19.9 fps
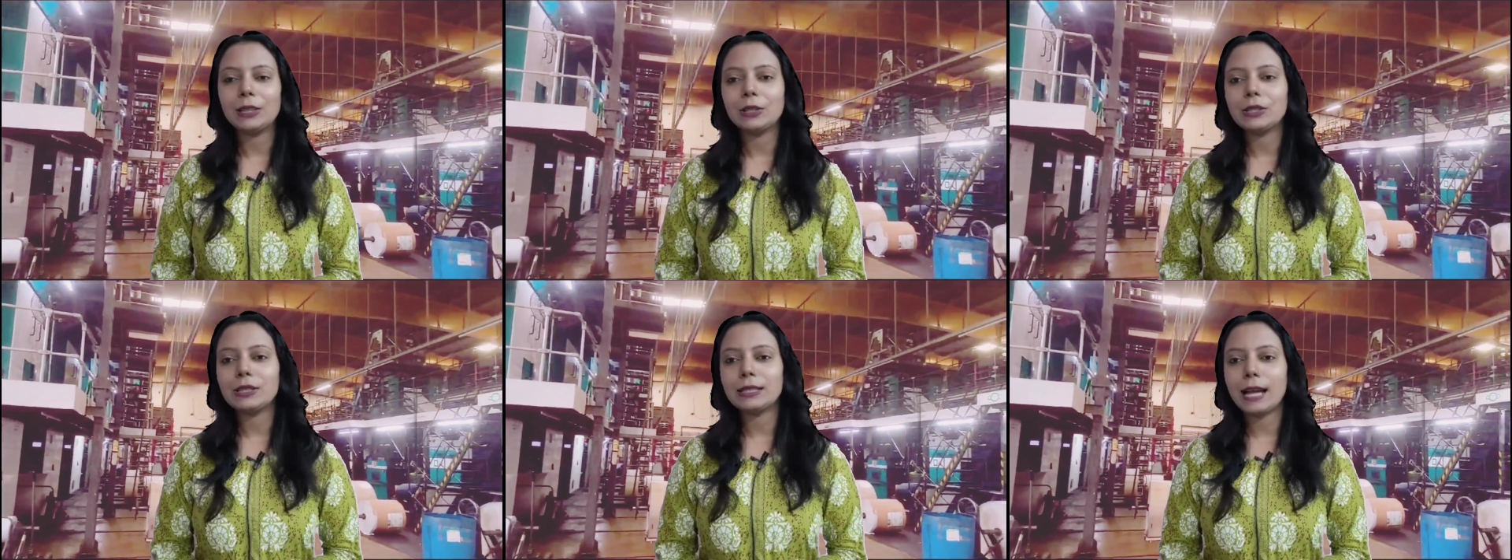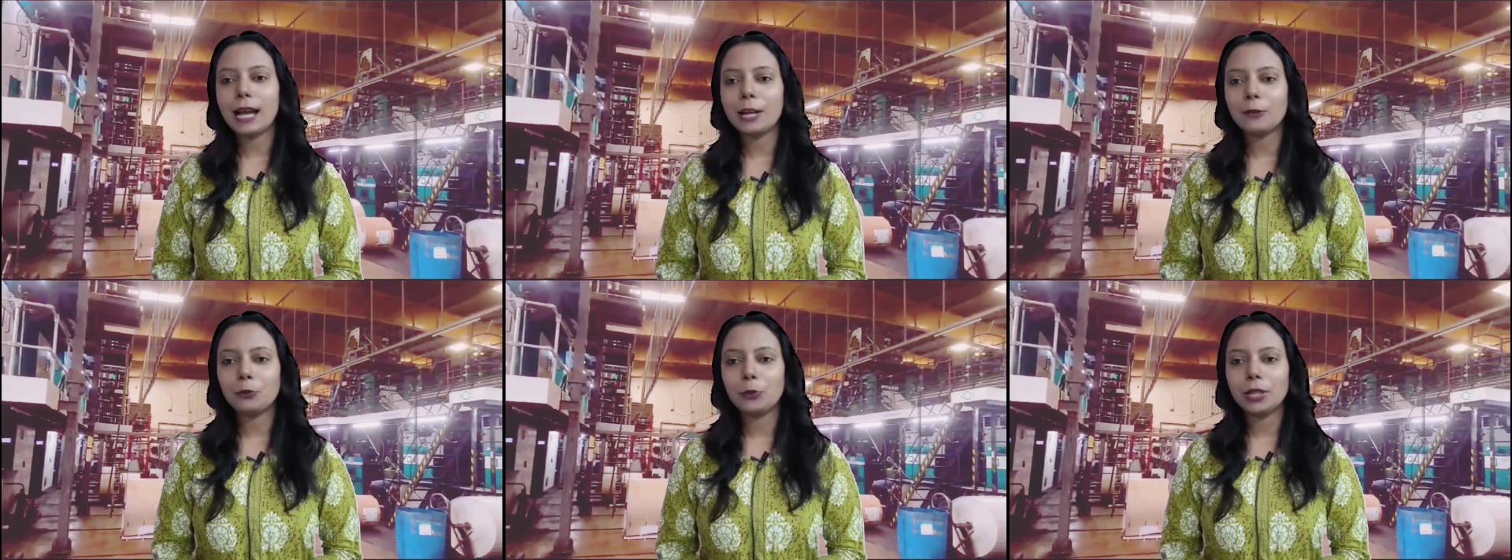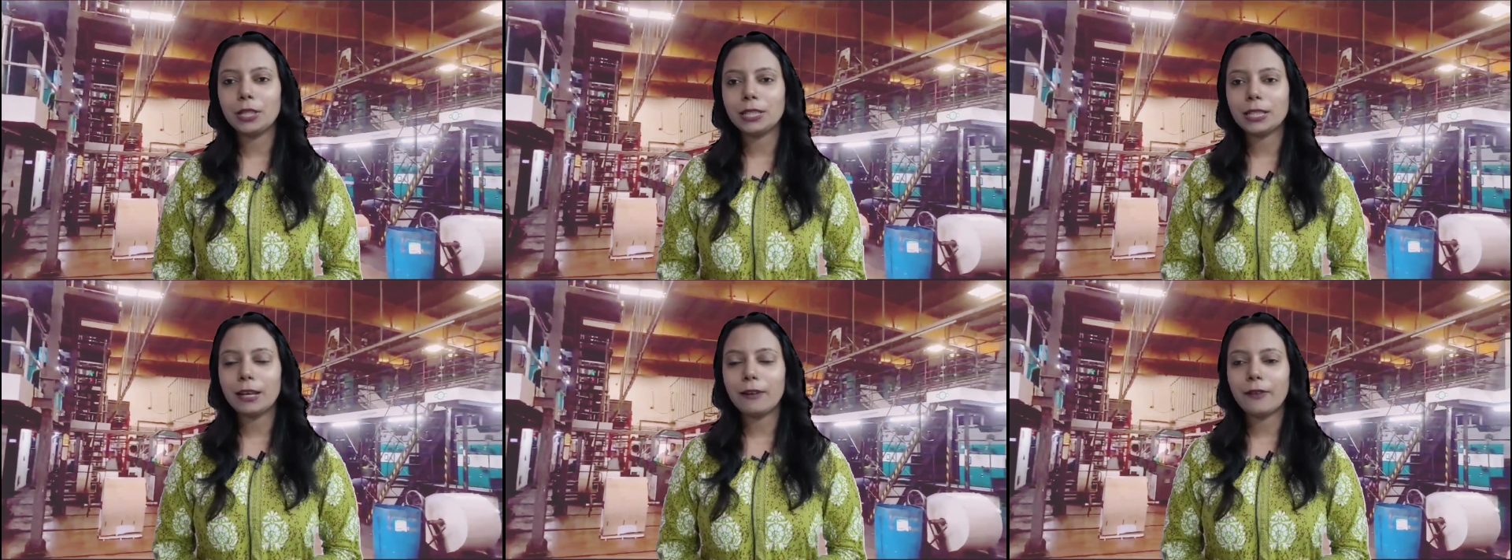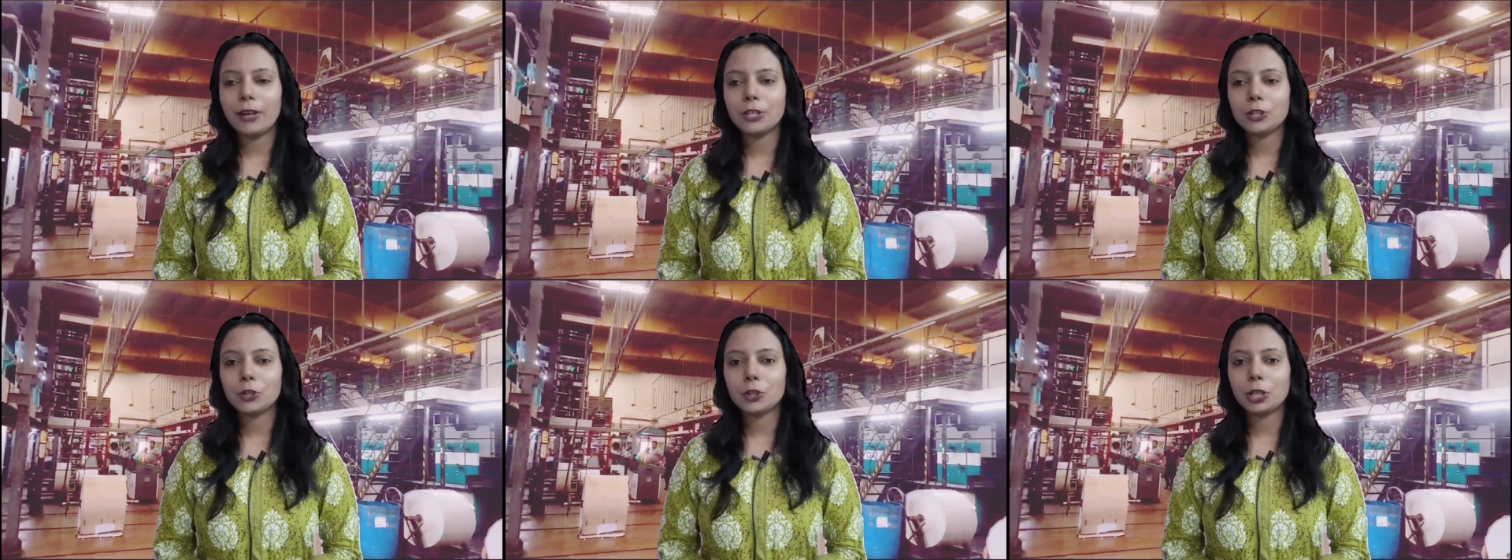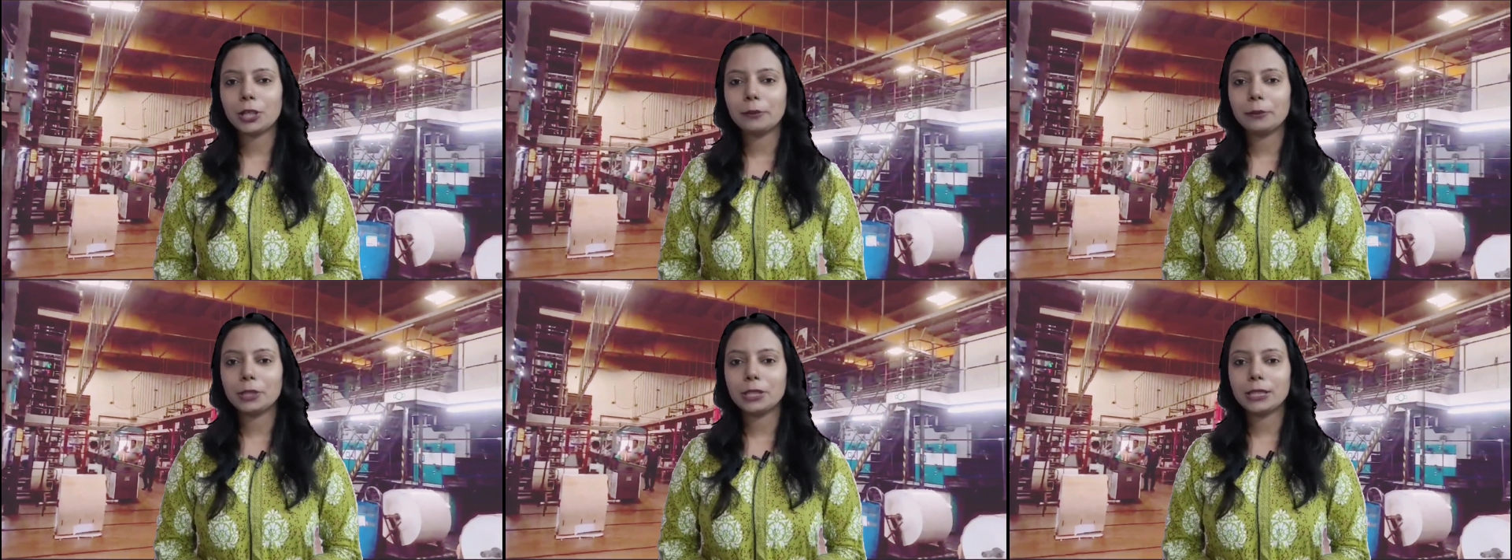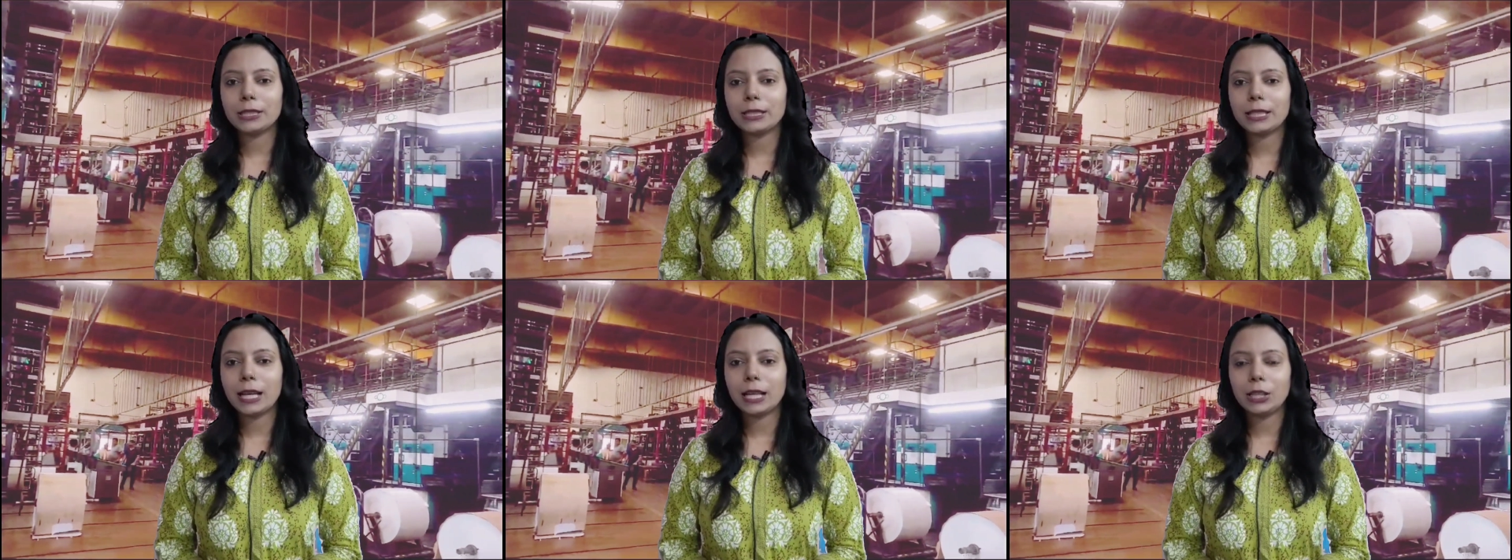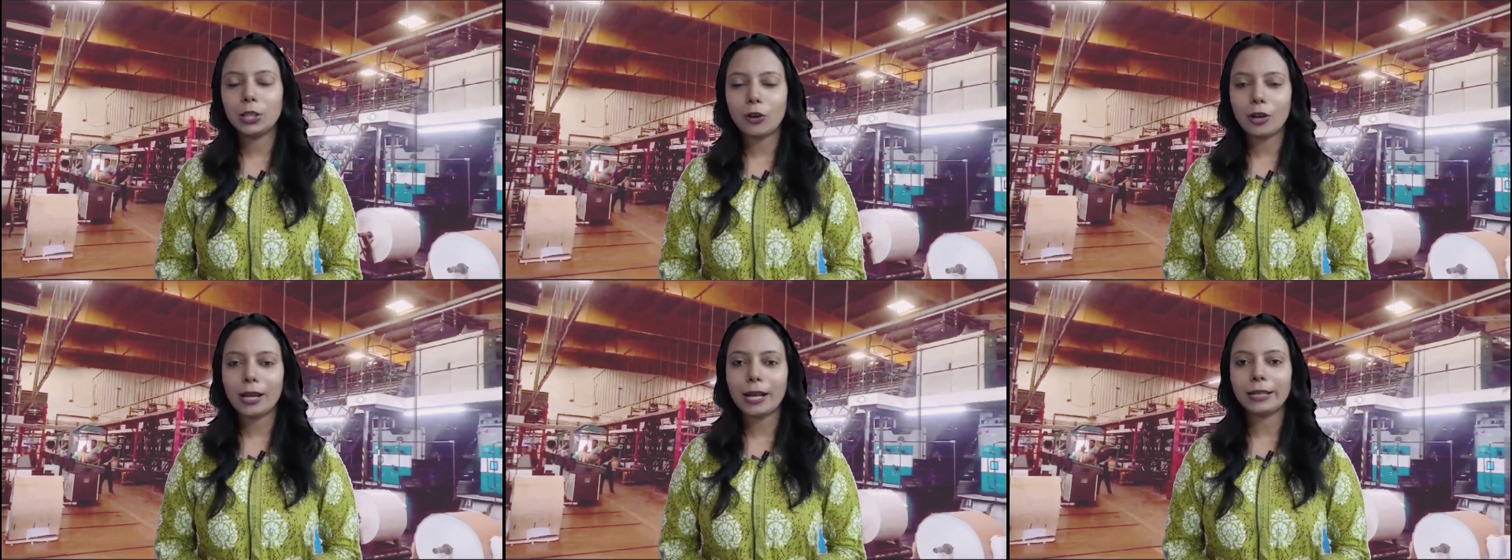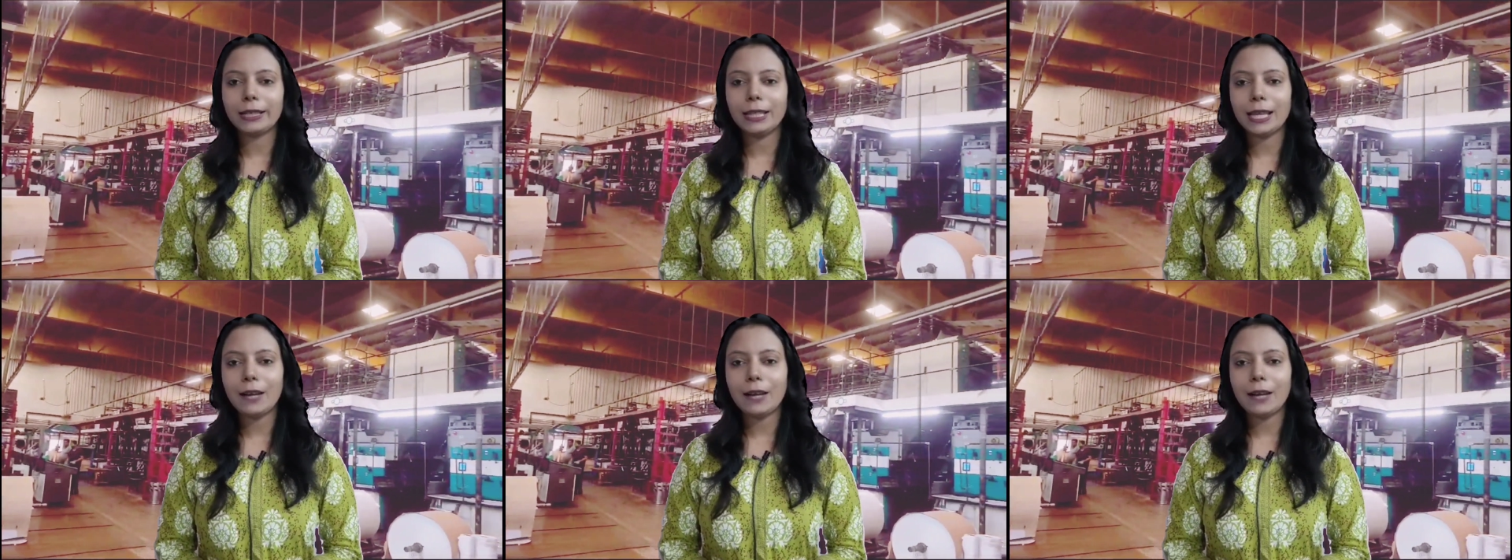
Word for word: हिंदुस्तान मीडिया वेंचर लिमिटेड का दौरा